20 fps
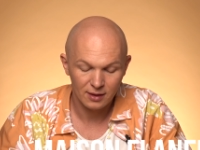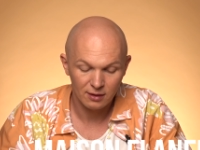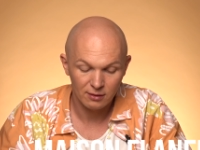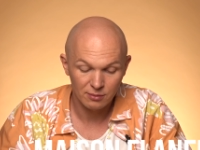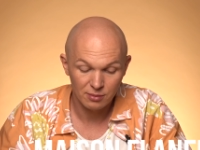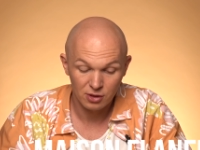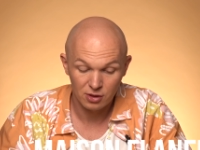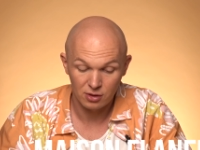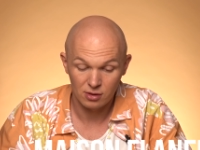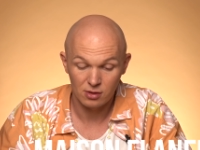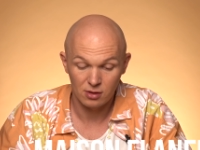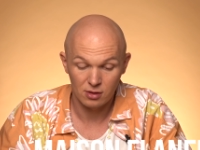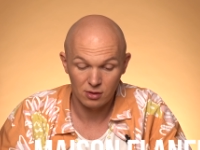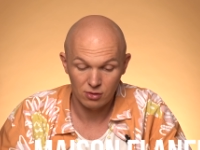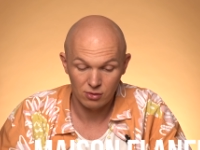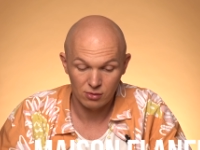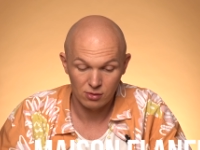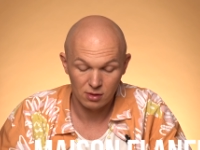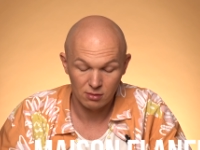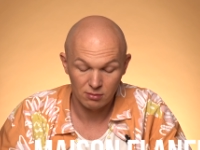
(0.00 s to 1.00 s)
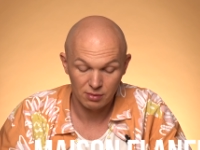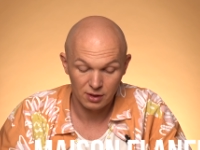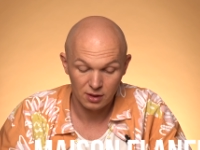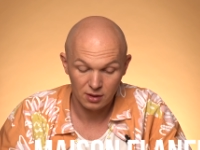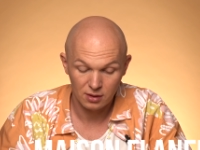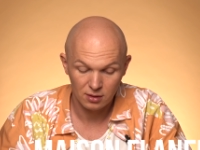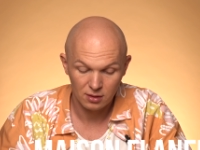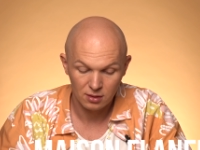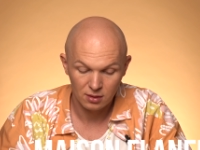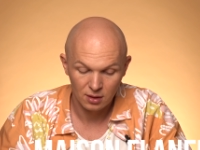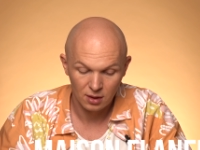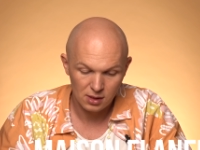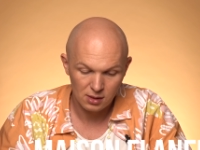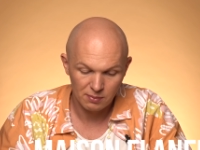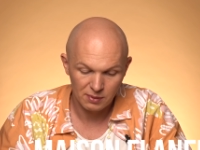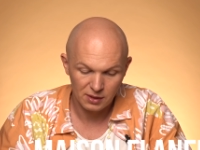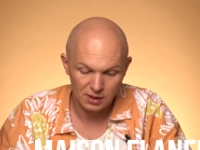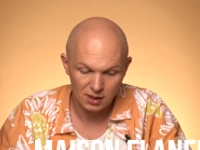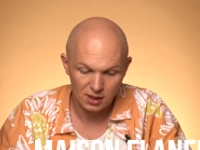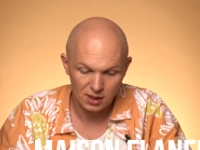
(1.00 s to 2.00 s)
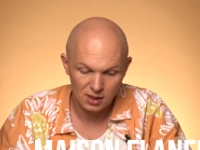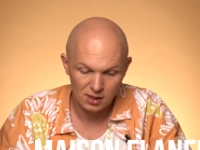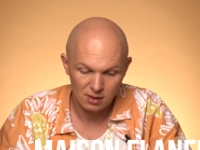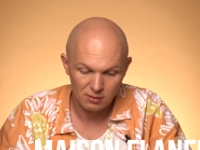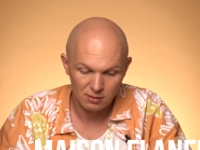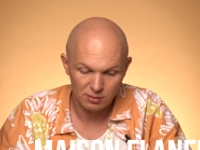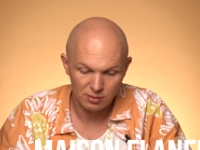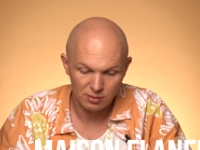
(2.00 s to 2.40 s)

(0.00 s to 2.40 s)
Я вообще не знаю, что это за бренд. С прекрасными